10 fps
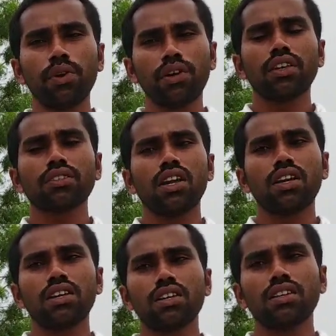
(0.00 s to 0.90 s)
మీరు నా
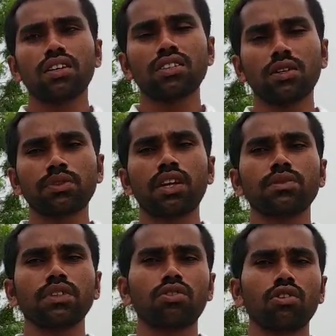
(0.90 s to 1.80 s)
ఛానల్ని ఇంకా
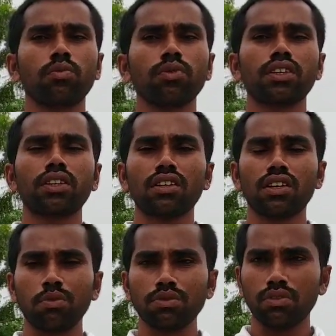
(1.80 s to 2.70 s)
సబ్స్క్రైబ్ చేసుకోకపోతే
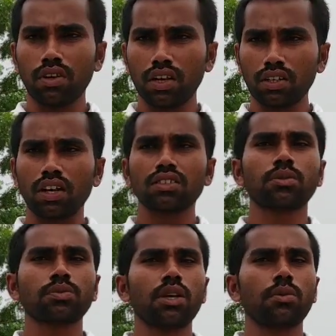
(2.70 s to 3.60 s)
కింద కనిపిస్తున్న రెడ్
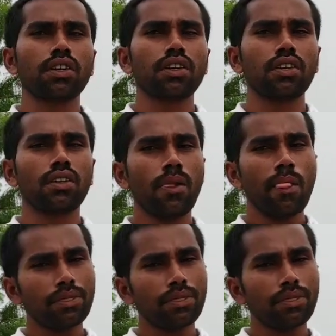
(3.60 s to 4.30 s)
కలర్ సబ్స్క్రైబ్ బటన్ని